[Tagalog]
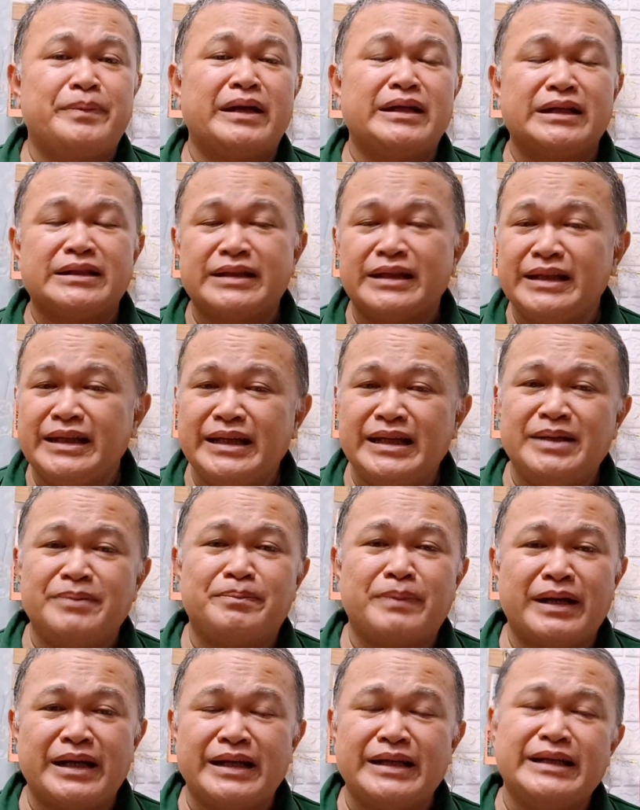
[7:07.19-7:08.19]

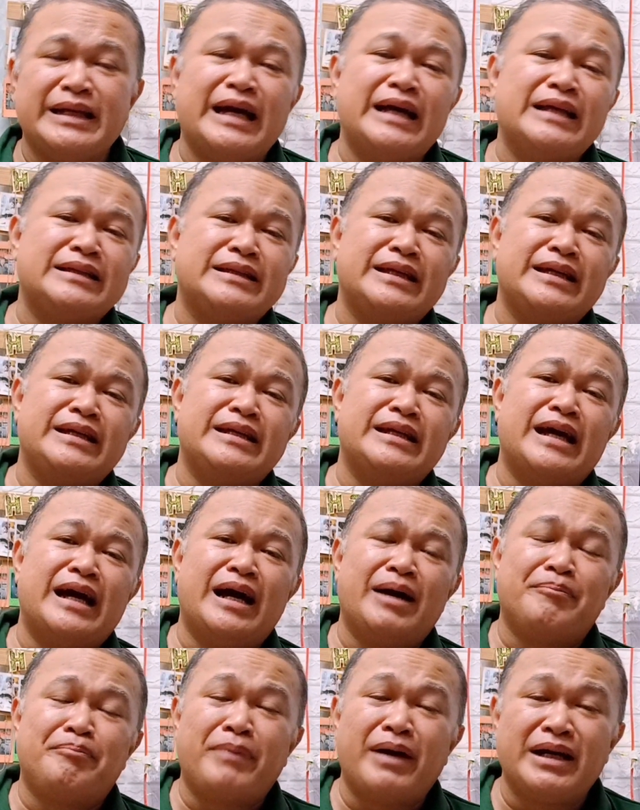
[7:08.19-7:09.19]
panatilihin pa rin natin
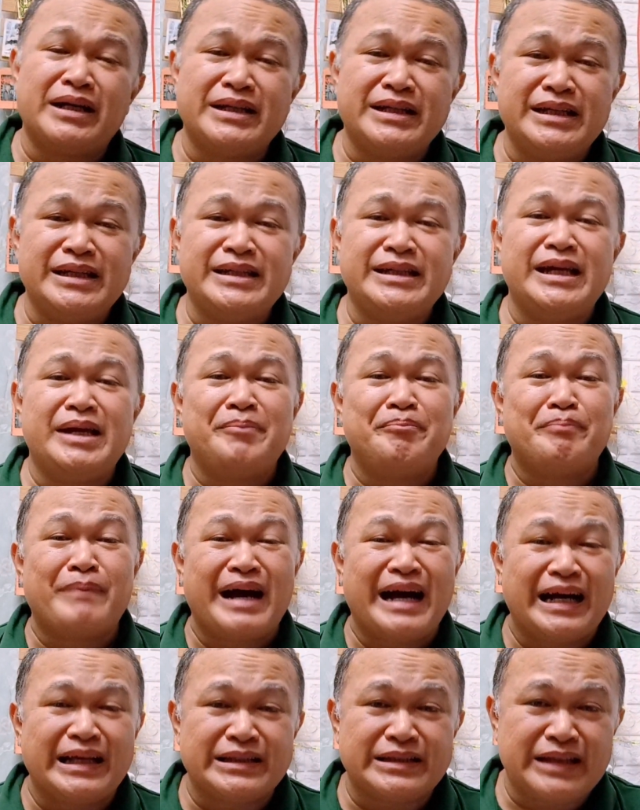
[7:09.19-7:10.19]
ang pagiging
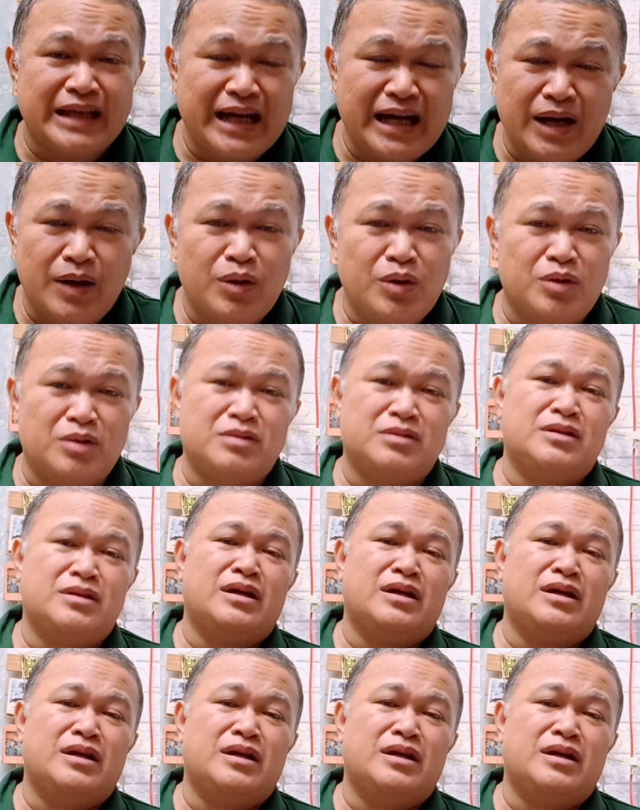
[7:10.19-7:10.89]
makatao,